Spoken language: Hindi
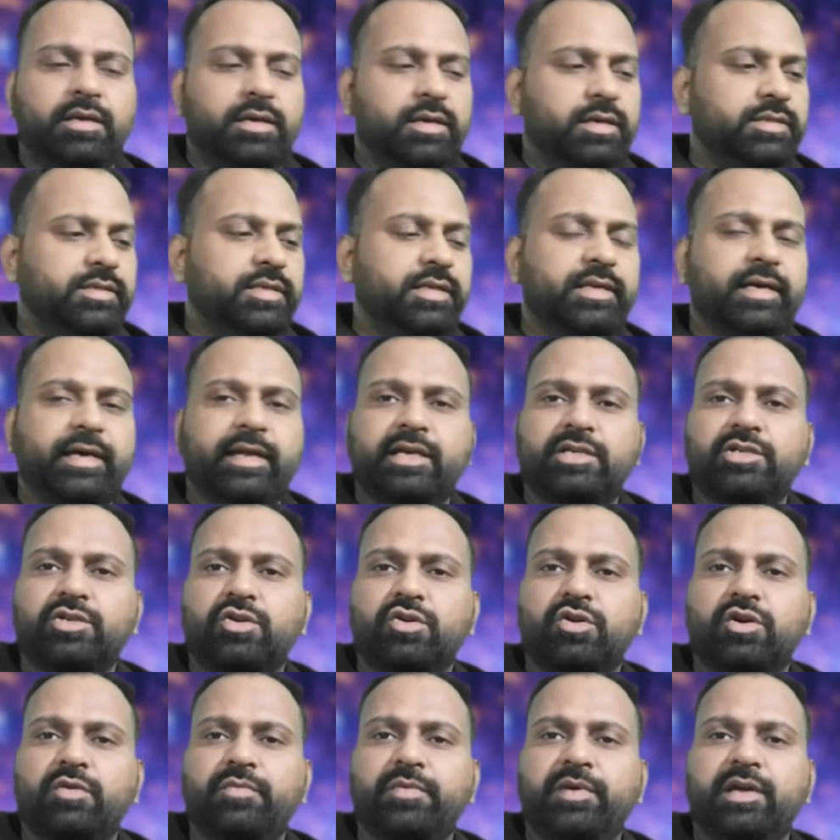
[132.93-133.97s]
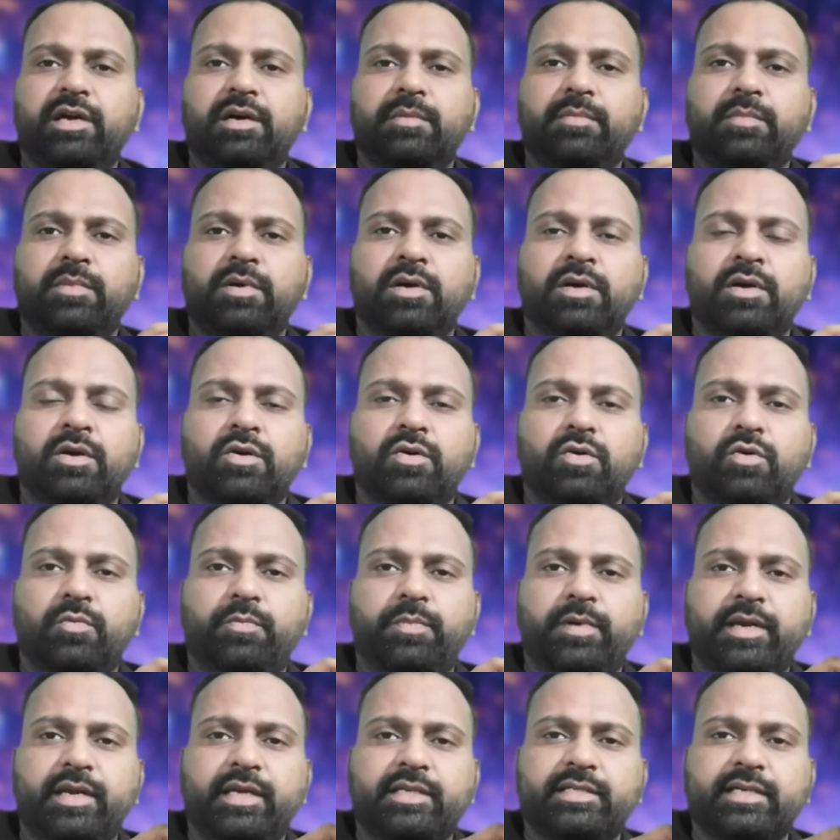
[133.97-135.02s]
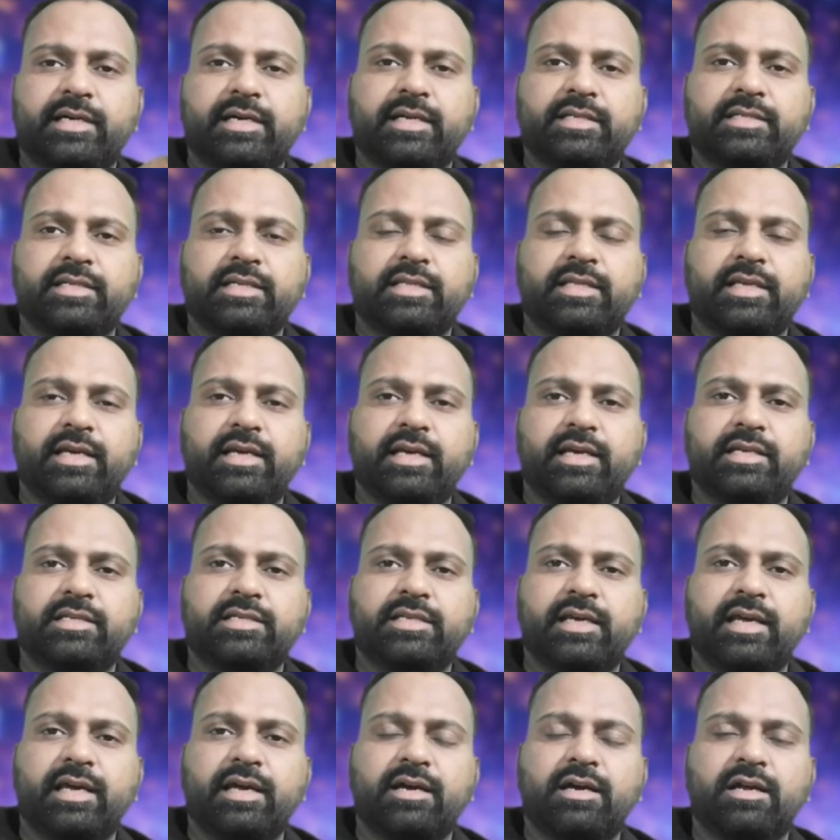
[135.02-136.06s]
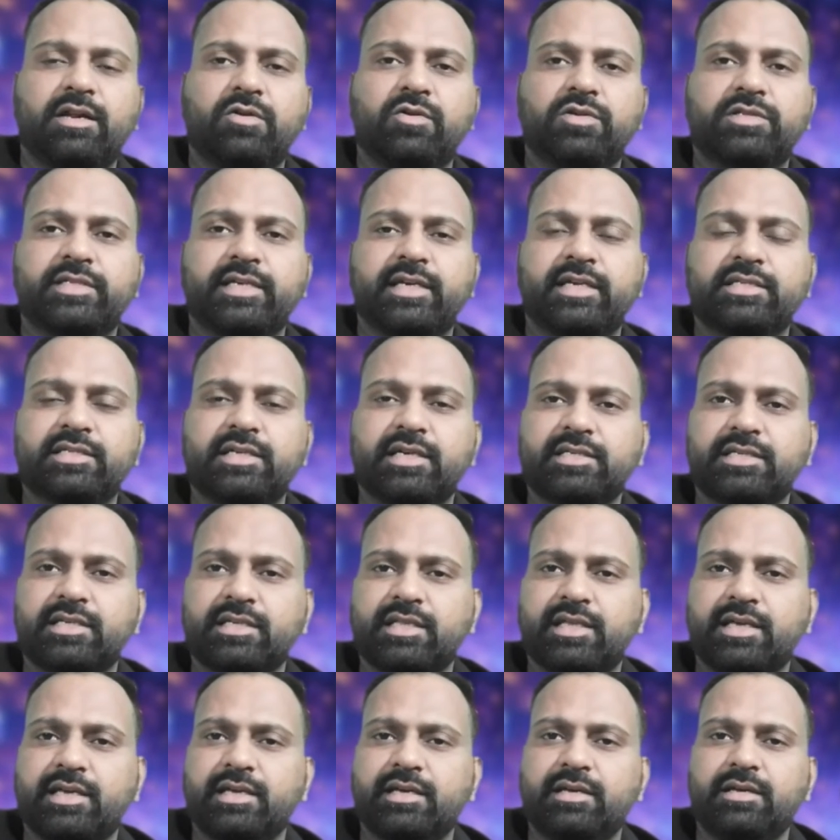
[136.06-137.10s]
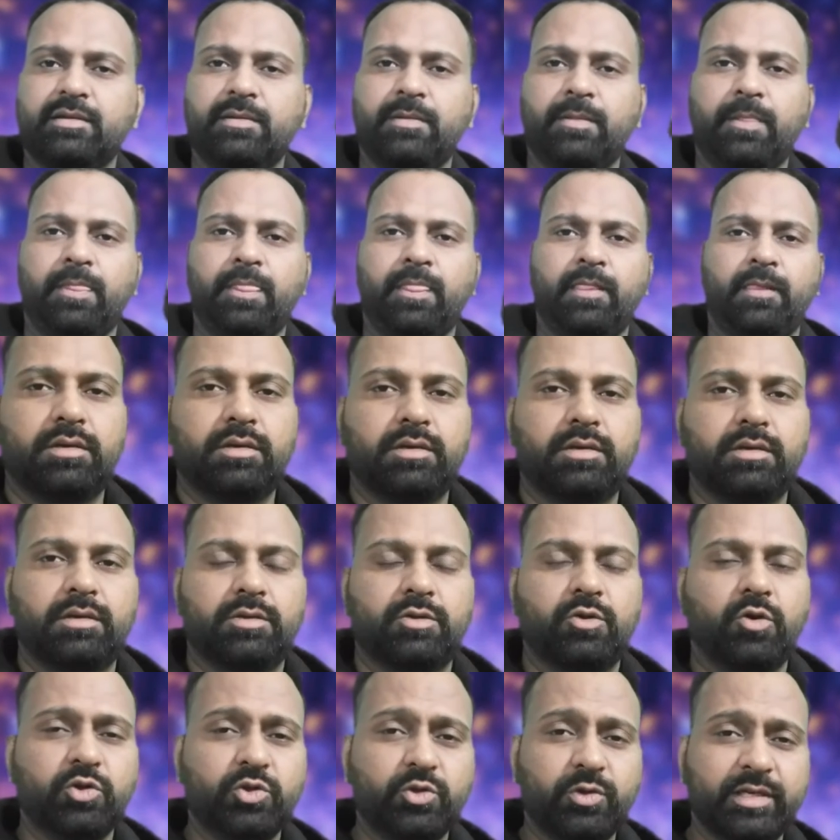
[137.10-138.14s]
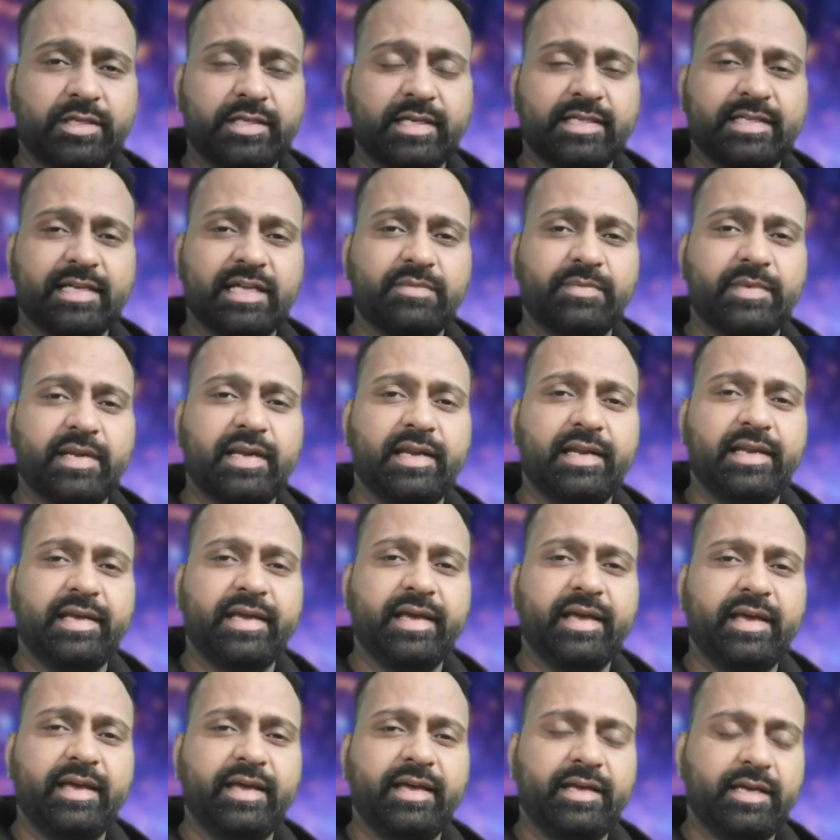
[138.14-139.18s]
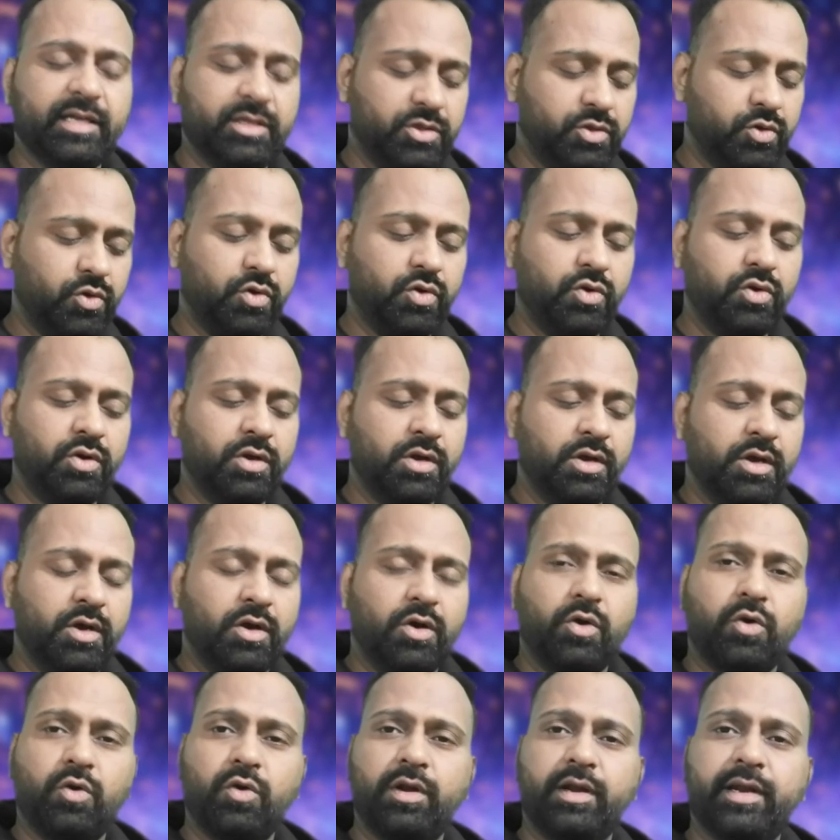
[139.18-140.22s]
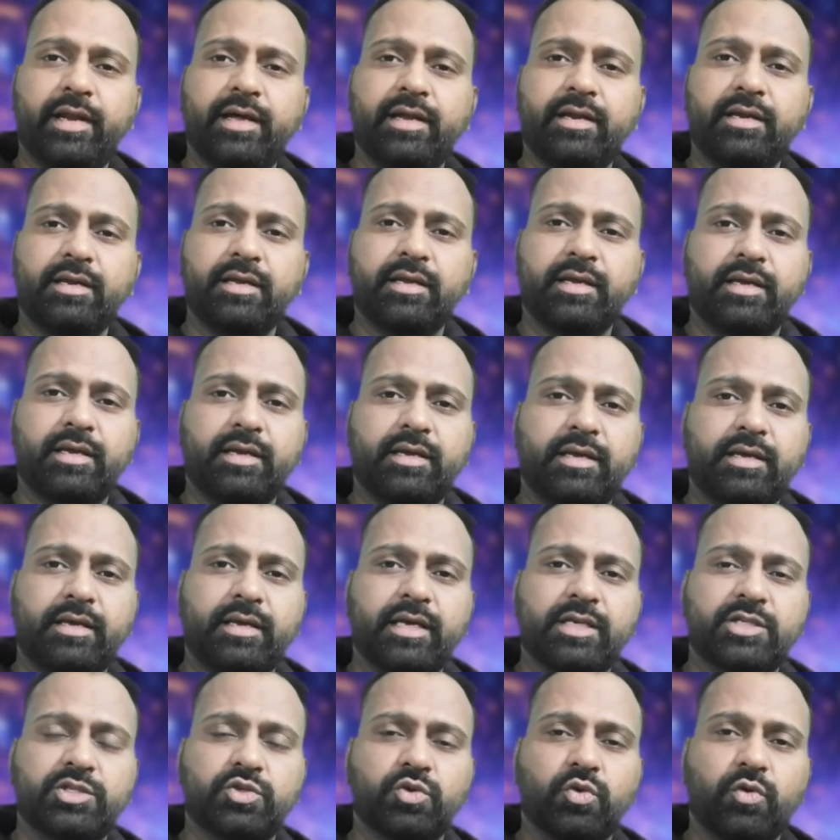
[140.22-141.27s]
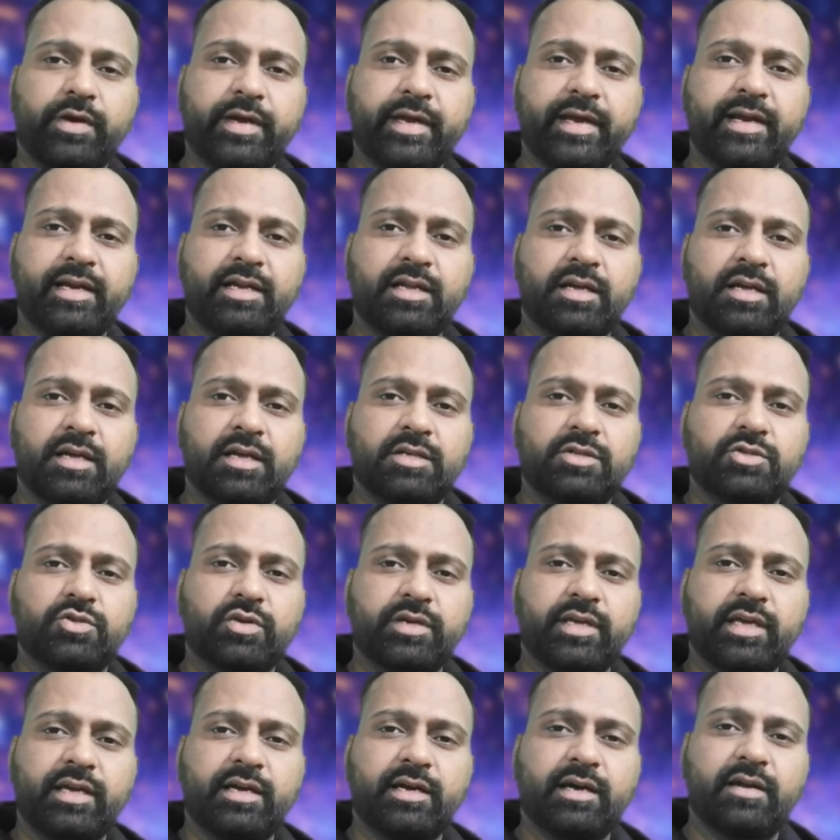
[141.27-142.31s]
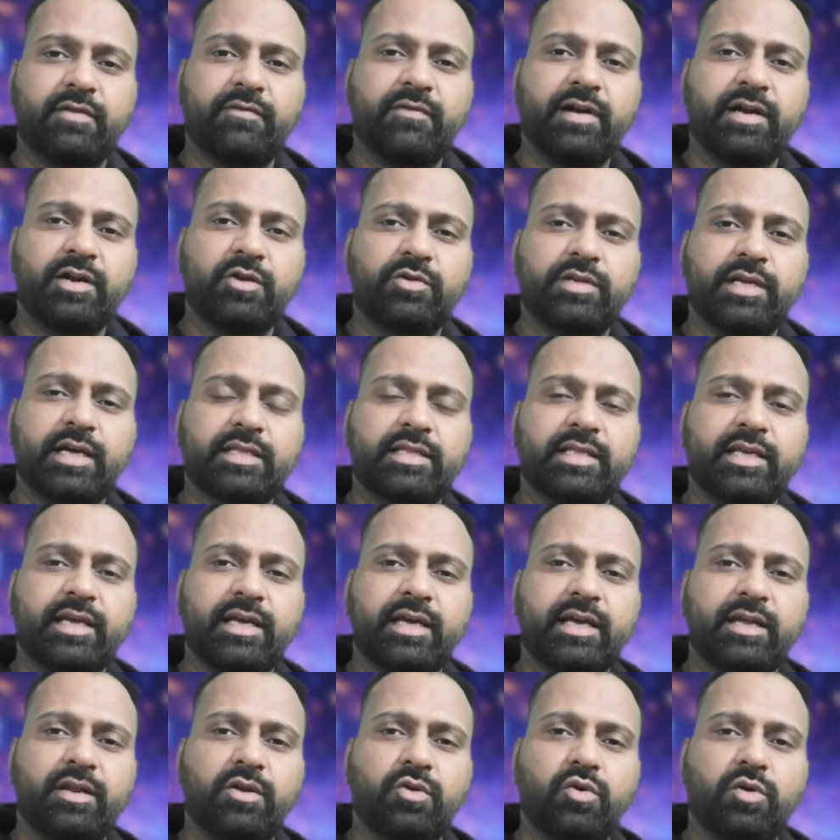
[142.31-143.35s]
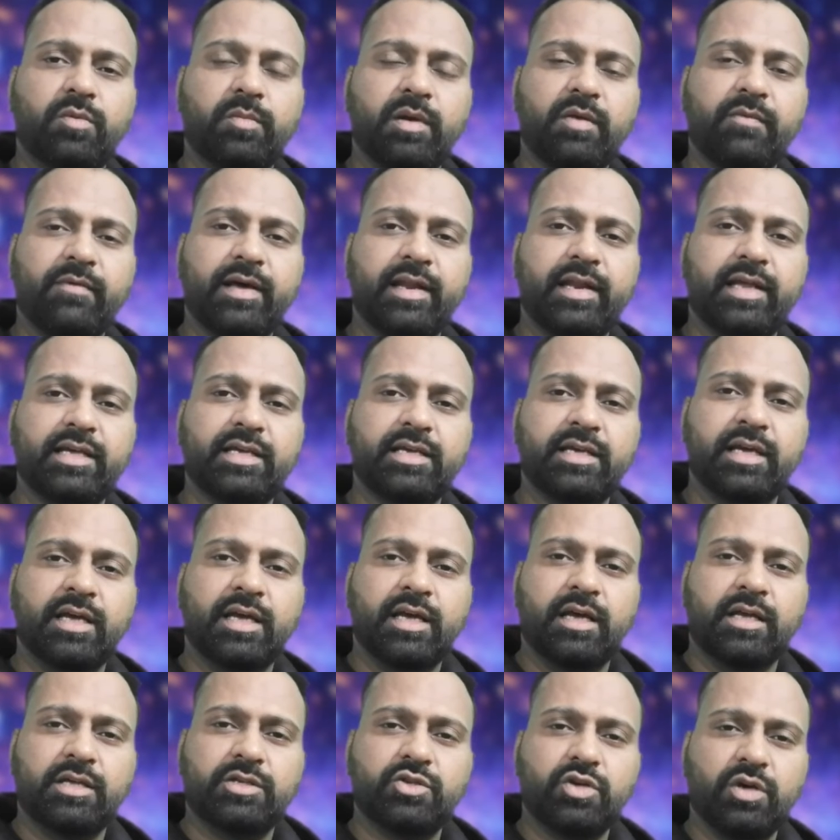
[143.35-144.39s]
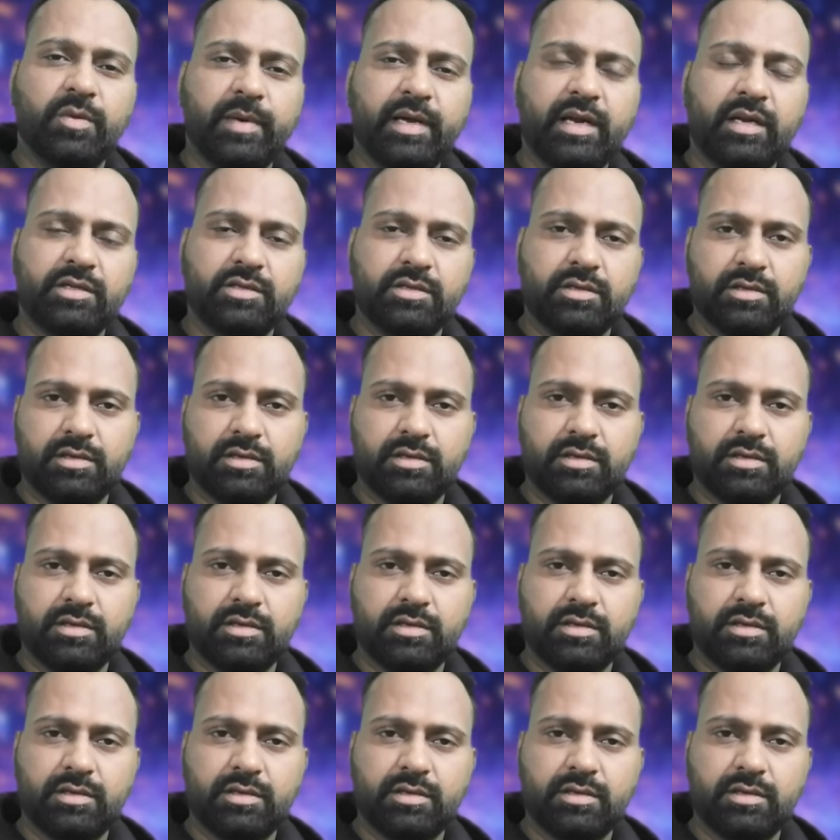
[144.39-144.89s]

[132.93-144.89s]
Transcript: इसकी डायरेक्शन को भी हम ऊपर नीचे कर सकते हैं इसके एंगल को चेंज कर सकते हैं दोस्तों इसके साथ मैंने लिए हैं ये दो होल्डर के सॉकेट जो कि कन्वर्ट हो जाते हैं नॉर्मल वाले जो हमारा